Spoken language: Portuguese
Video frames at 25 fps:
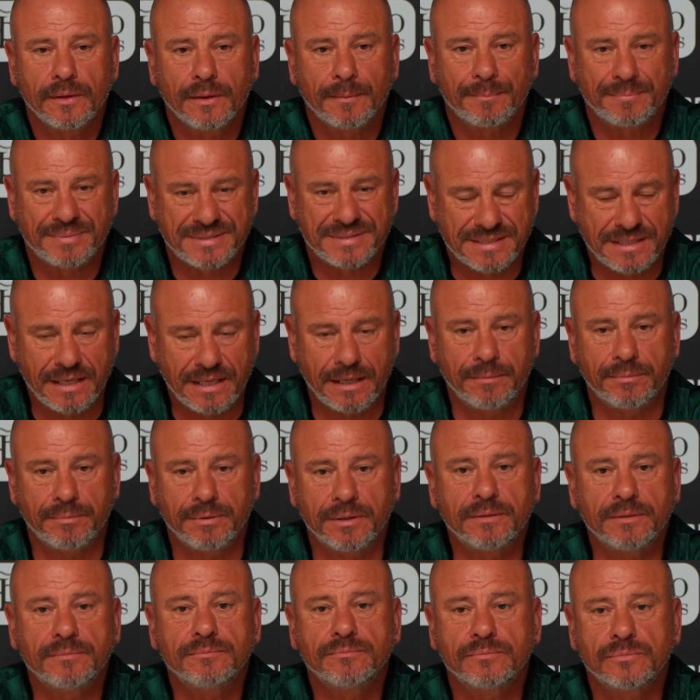
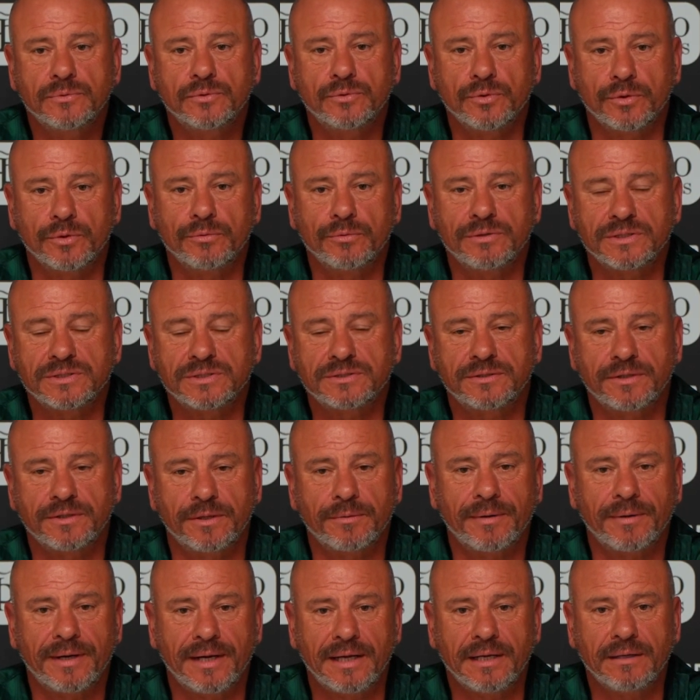percebem todo este
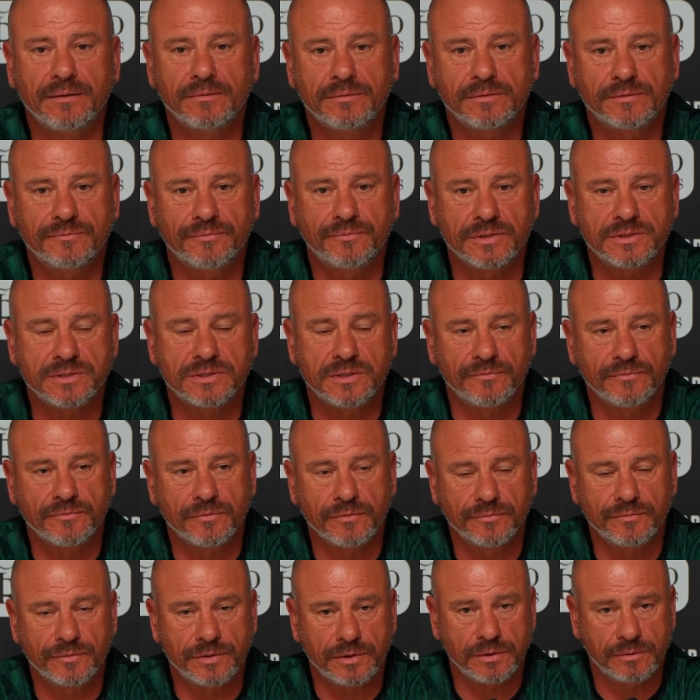trabalho que foi
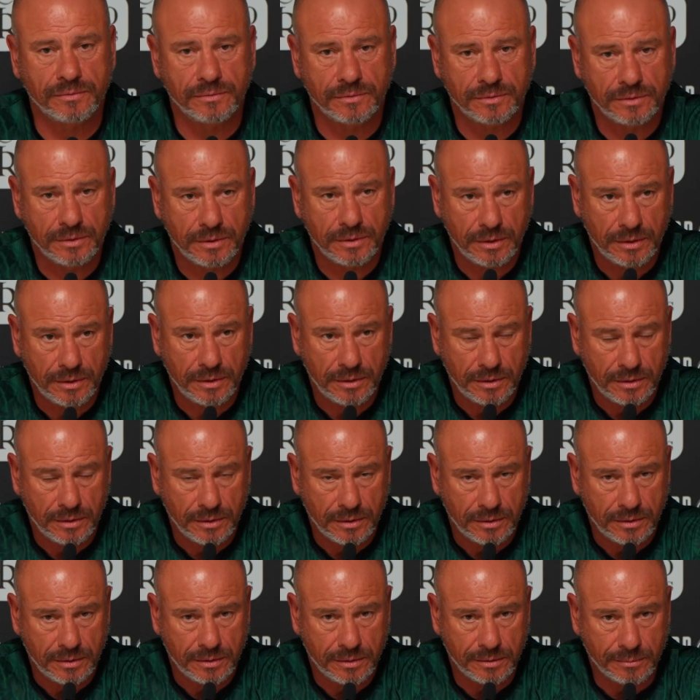desenvolvido,
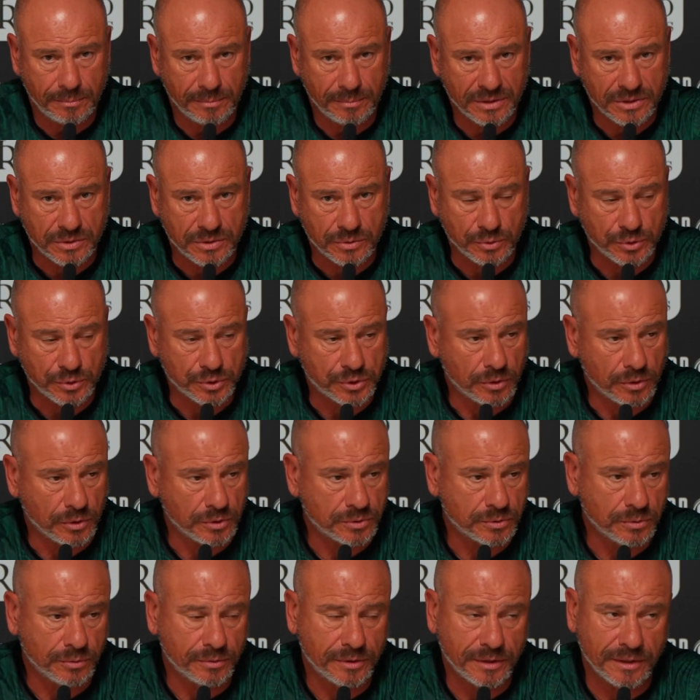mas são jogos
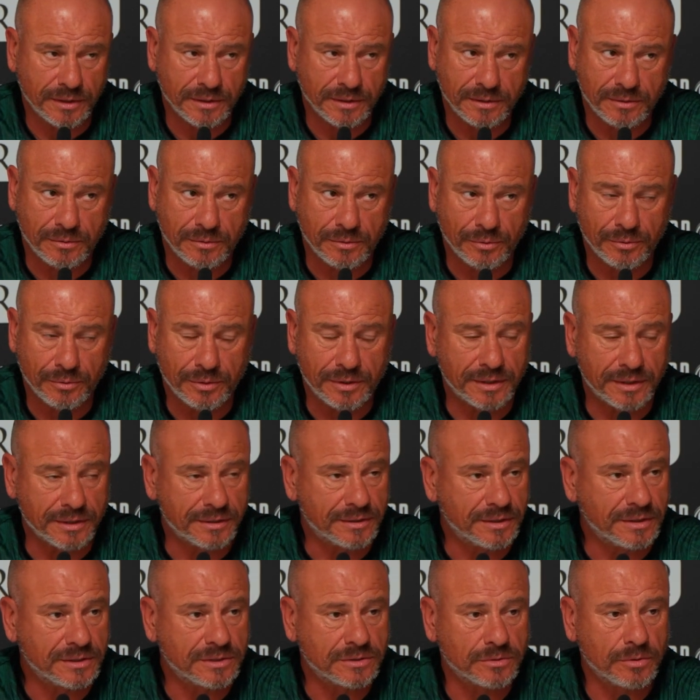com, com
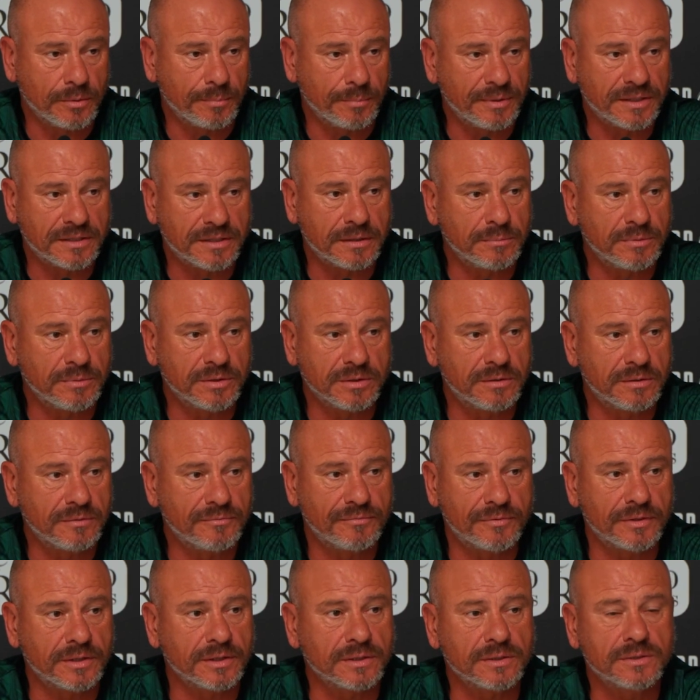características completamente
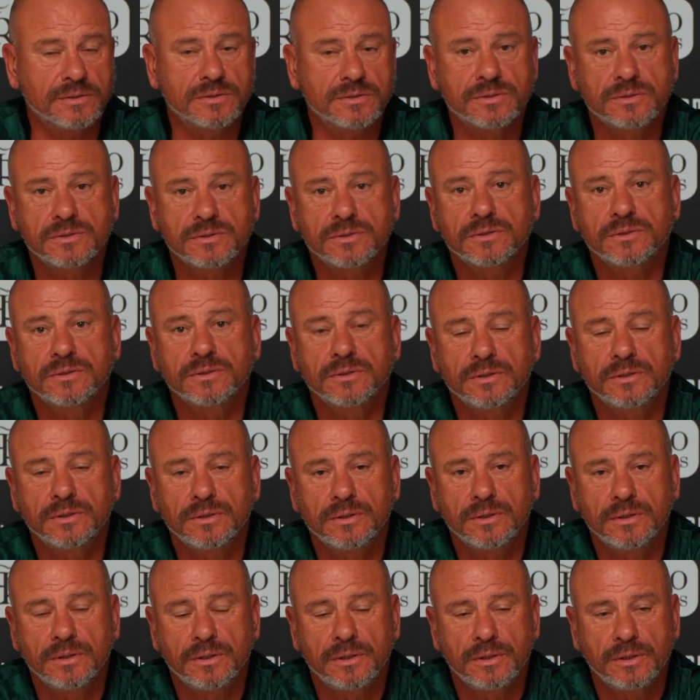diferentes.
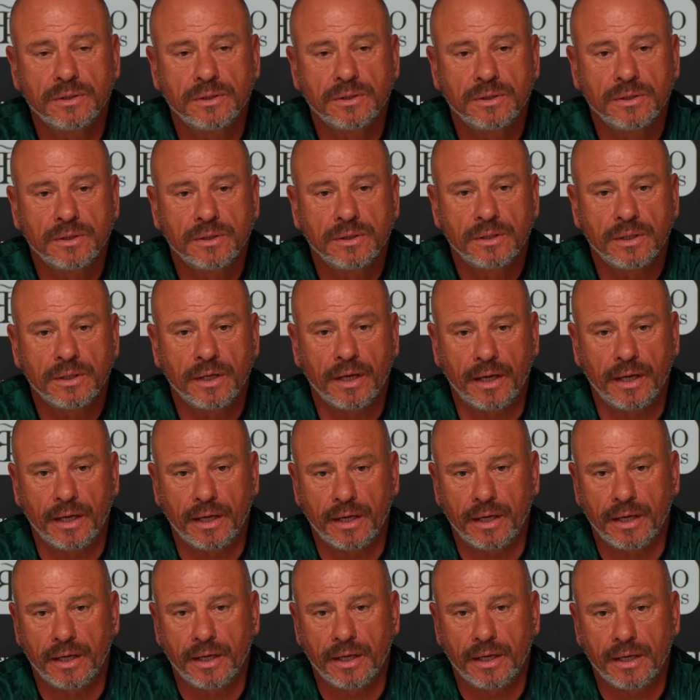
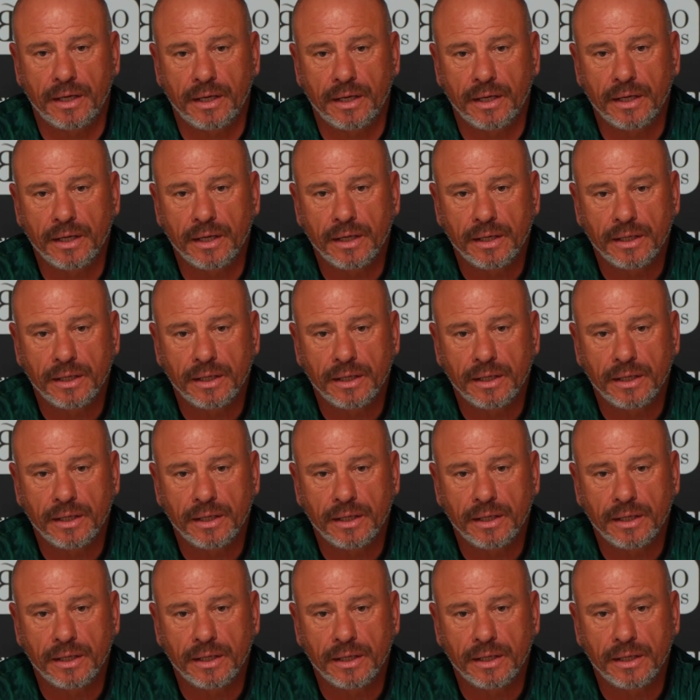Uh,